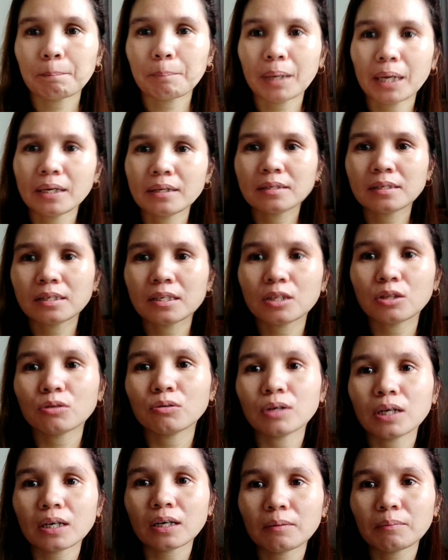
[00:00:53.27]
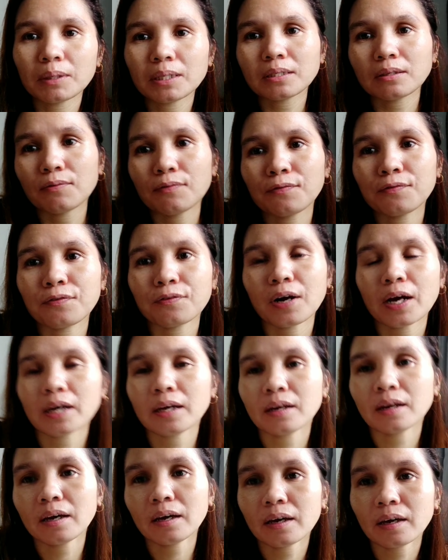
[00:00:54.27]
paste na kami sa
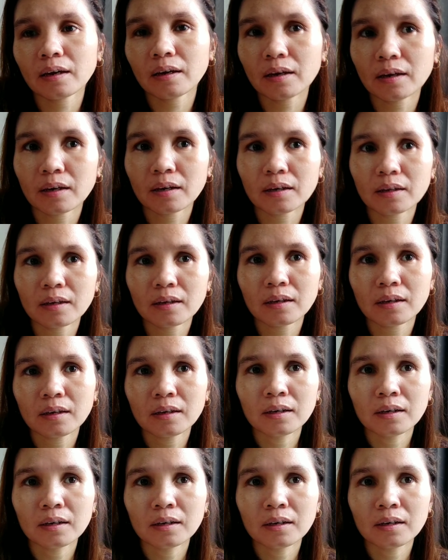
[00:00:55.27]
Friday